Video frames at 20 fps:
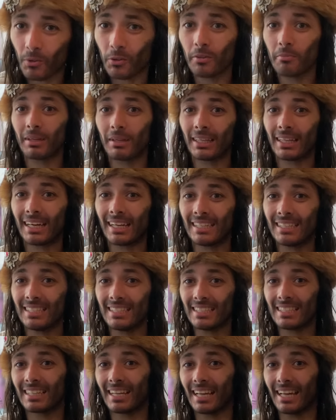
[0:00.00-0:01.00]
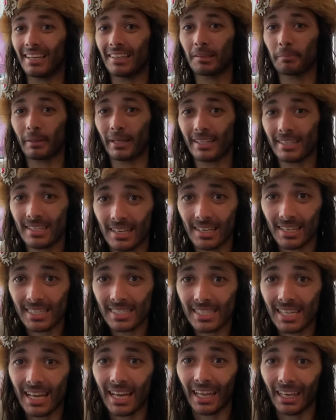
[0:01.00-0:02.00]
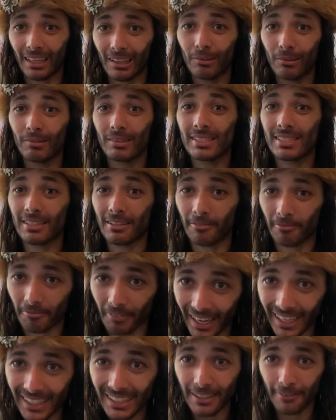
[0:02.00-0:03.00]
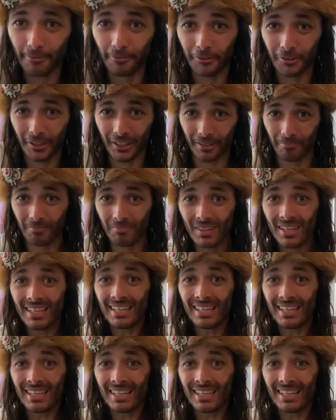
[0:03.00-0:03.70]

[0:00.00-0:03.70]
Und man kann die entsprechende Liste endlos weiterführen.